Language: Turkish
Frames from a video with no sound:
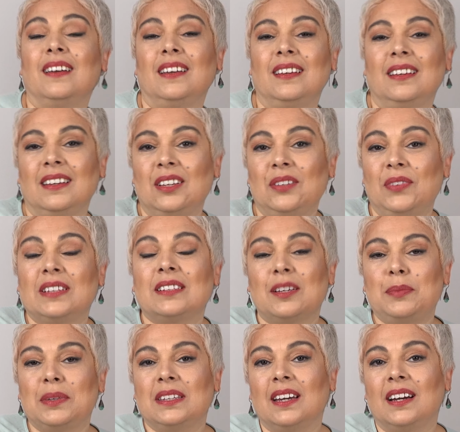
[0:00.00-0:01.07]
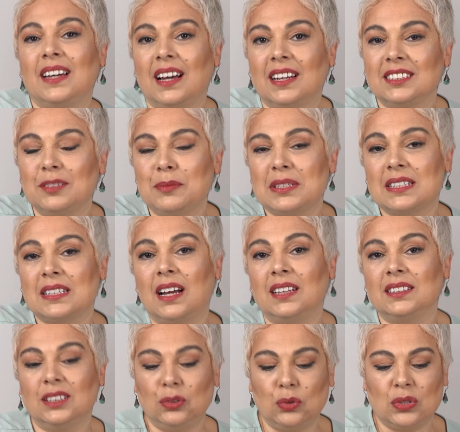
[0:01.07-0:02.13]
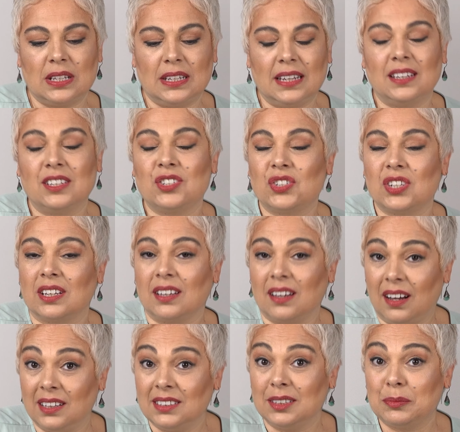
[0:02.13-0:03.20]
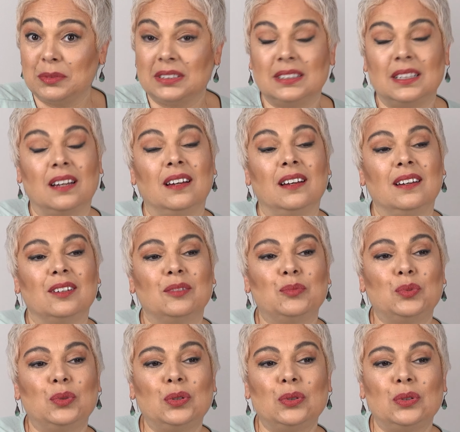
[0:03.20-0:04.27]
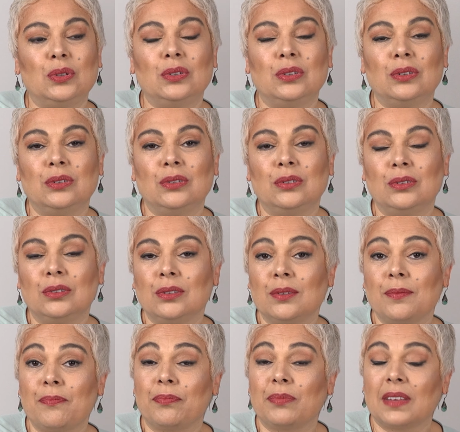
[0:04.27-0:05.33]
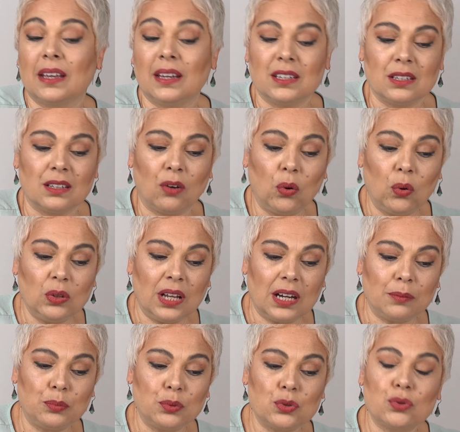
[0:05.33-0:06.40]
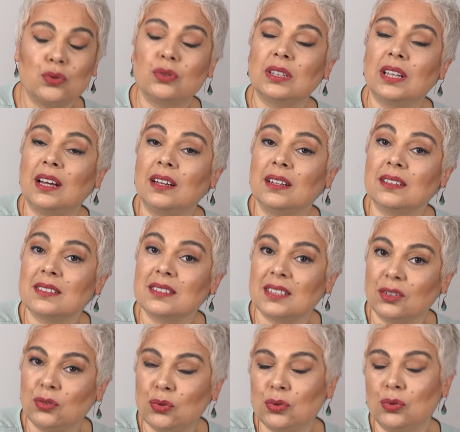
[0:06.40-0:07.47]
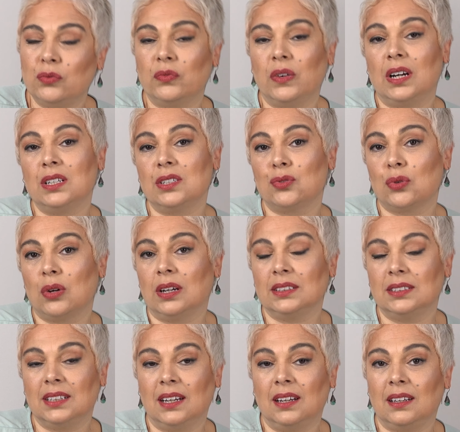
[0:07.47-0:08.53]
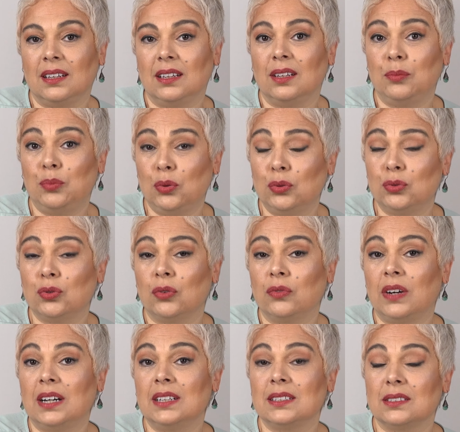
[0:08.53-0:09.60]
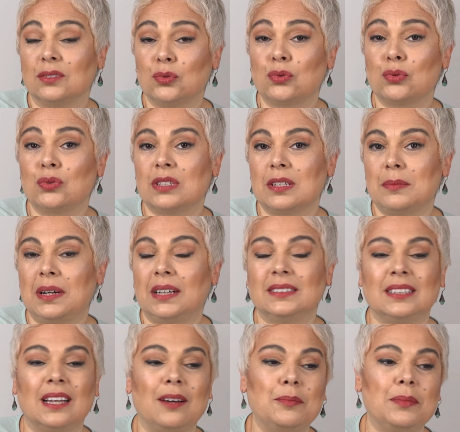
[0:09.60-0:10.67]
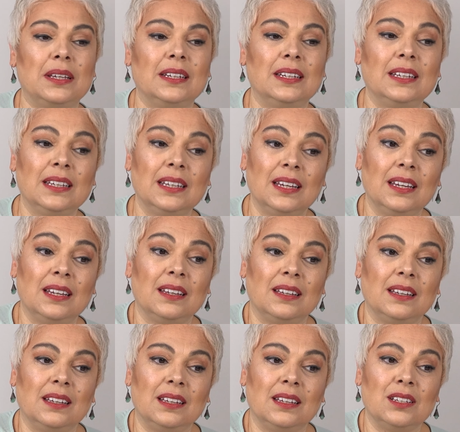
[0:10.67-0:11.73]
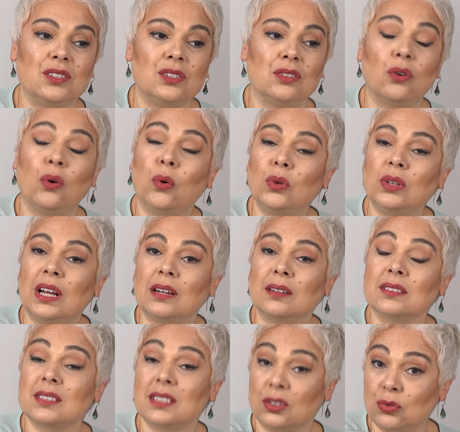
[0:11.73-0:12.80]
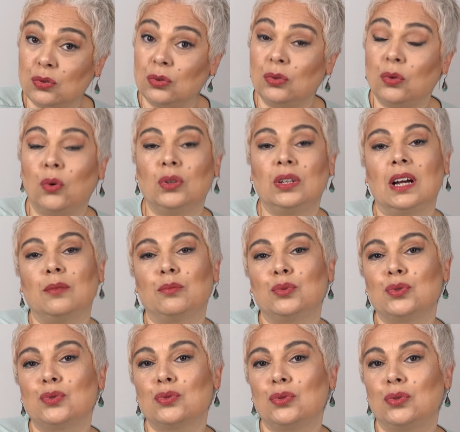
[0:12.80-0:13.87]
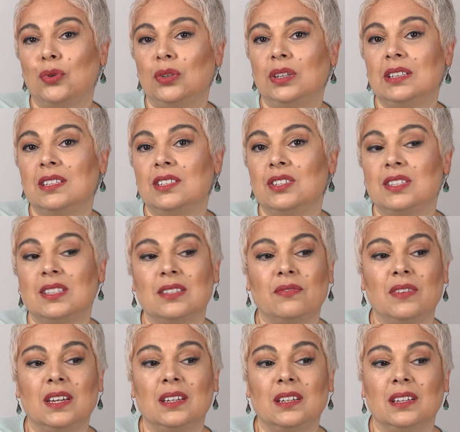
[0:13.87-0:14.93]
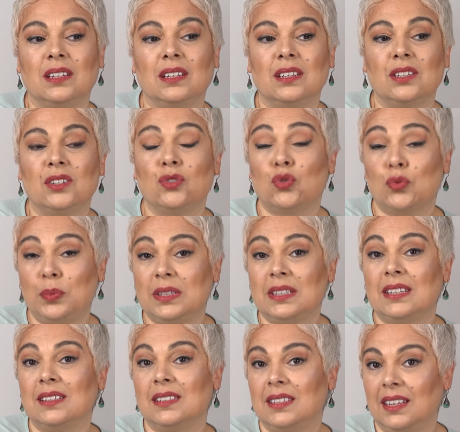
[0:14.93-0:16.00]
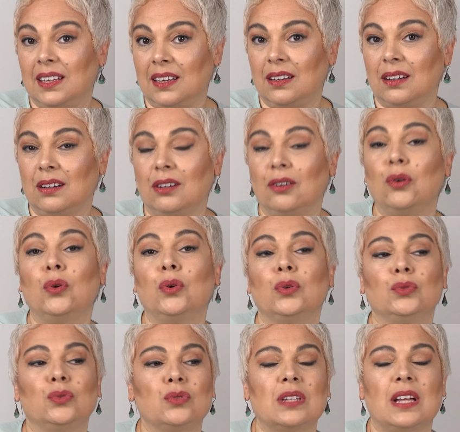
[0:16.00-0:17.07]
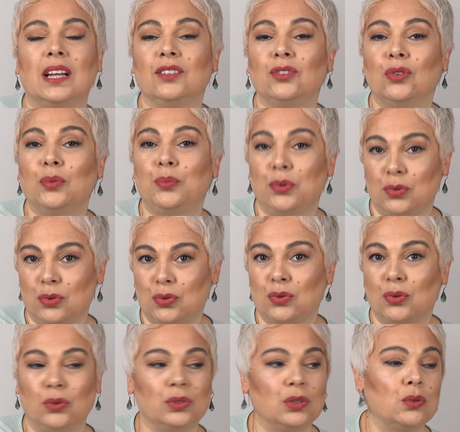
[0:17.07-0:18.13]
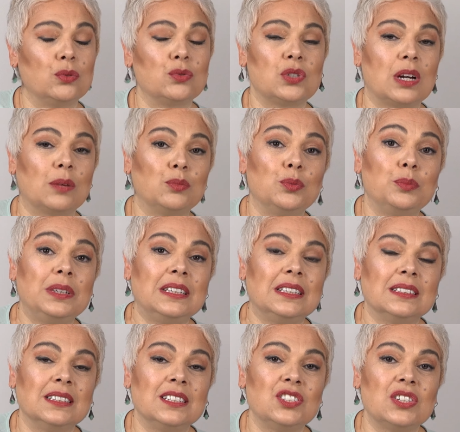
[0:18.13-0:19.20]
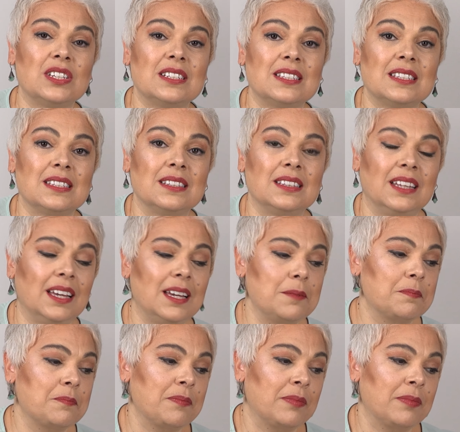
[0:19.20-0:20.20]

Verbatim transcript: E, ve tabii ki hayatımız daha da düzene girecek anlamında bu. E, Oğlak Burcu'nda Satürn var şu anda, e, Plüto var uzun zamandan beri. E, Oğlak Satürn Oğlak Burcu'nun yöneticisi ve e, Jüpiter'i de o düzenliyor pozisyonda olacak bu bir yıl içerisinde.